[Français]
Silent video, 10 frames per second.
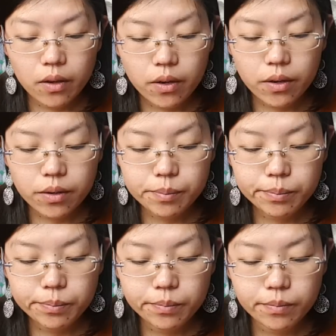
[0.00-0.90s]

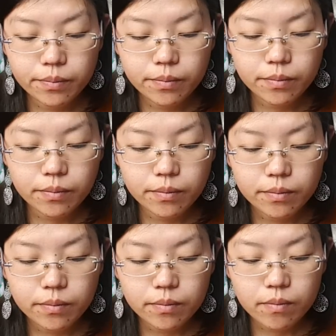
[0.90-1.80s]

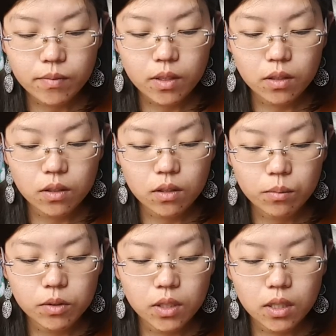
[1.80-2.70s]

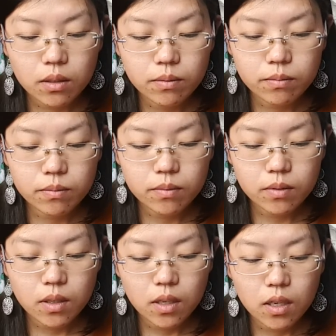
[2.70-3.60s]
comment dire
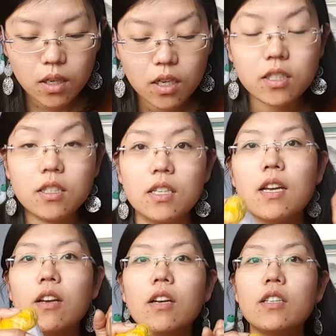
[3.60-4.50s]

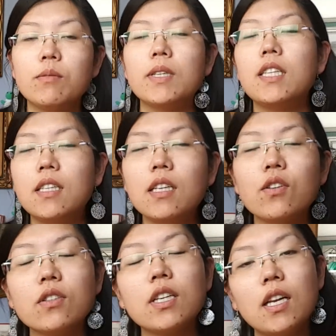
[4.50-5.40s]
je m'étais dit
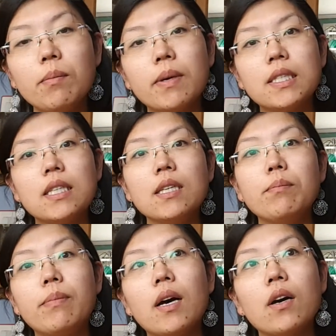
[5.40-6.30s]
que j'allais
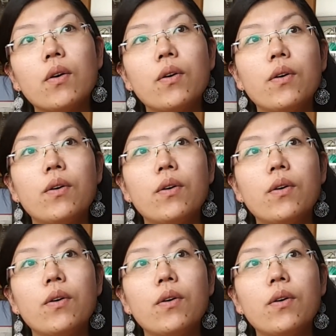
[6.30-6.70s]
passer par